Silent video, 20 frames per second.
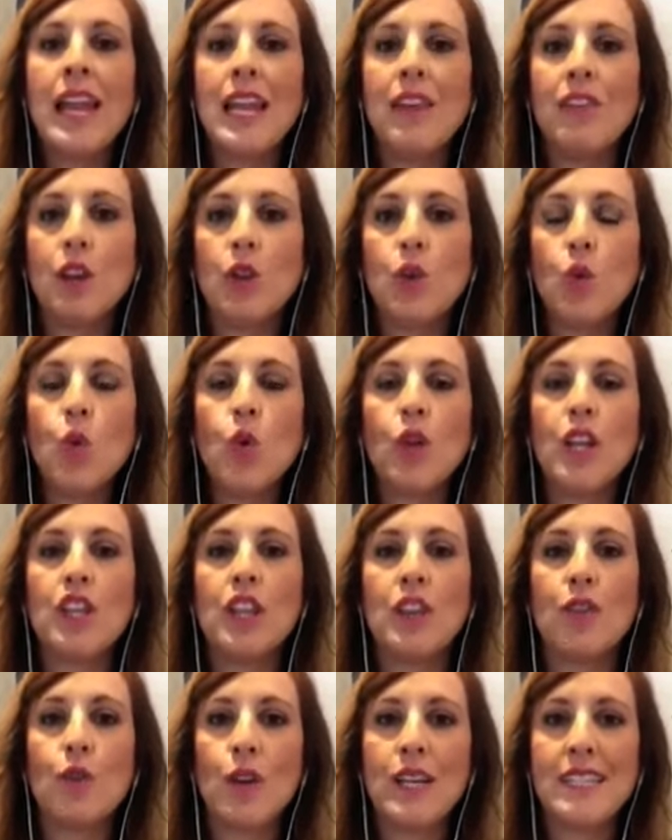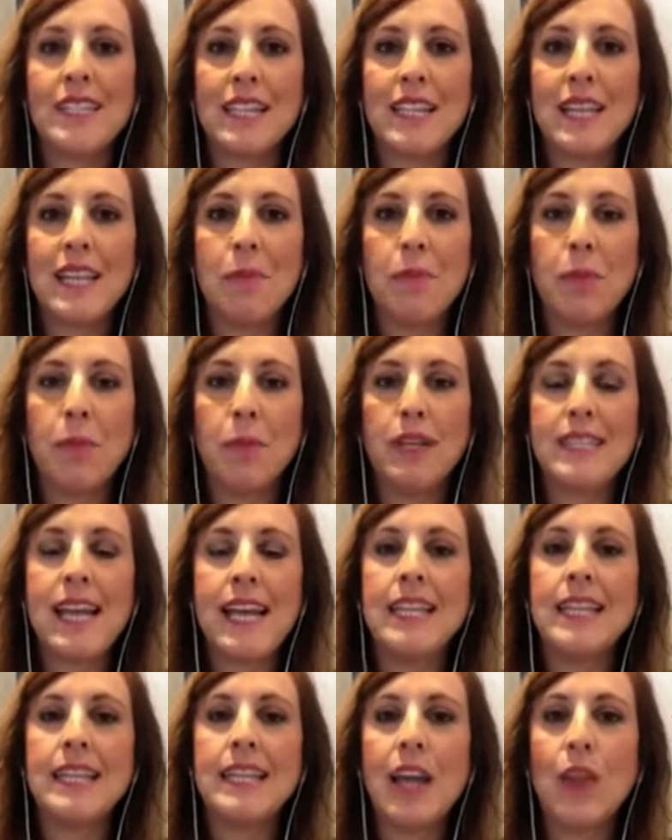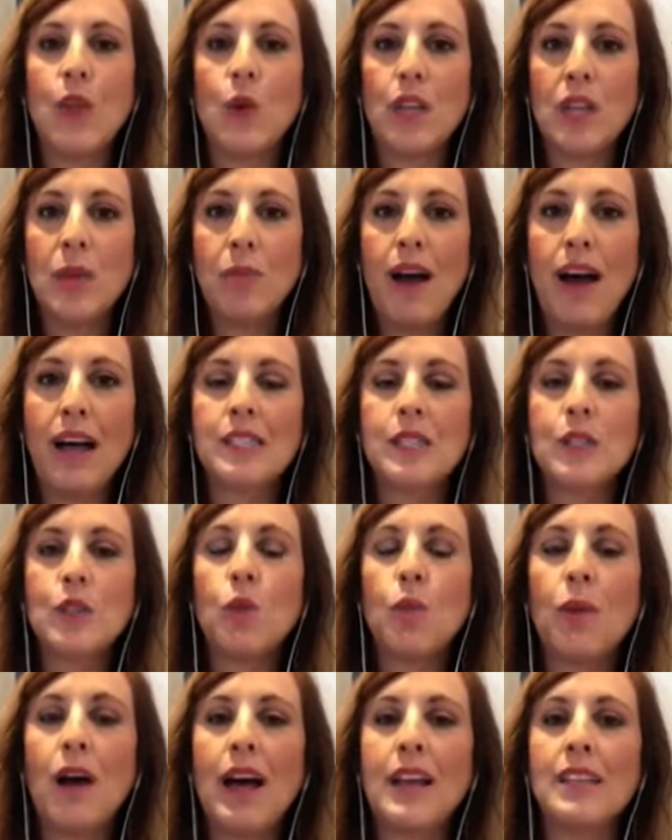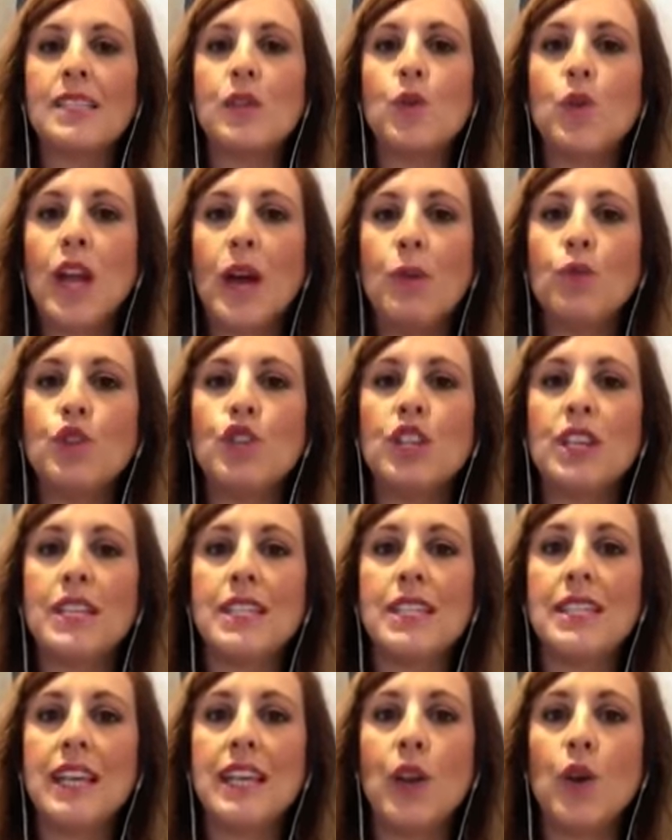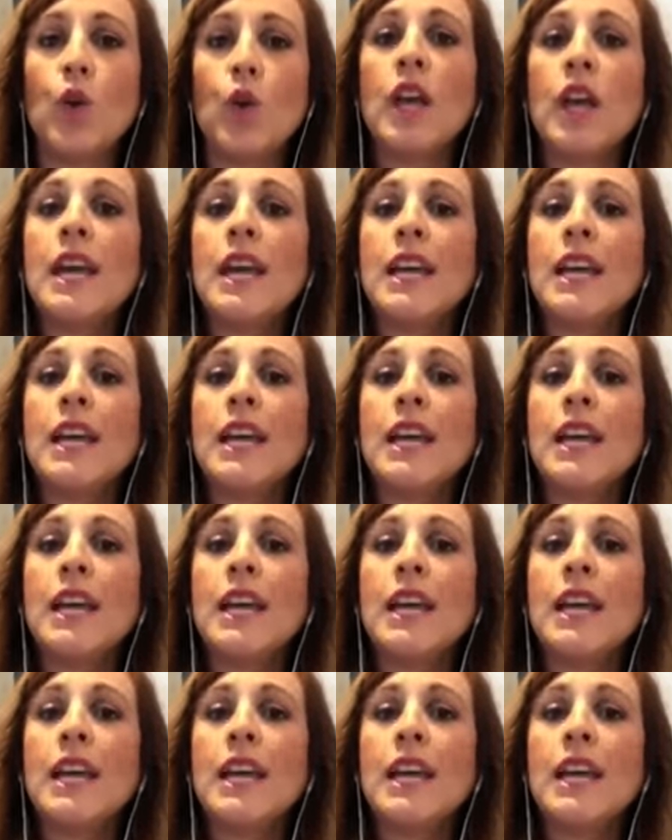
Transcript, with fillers: Le verdure devono essere sempre presenti ad ogni passo, ma assicuriamoci che siano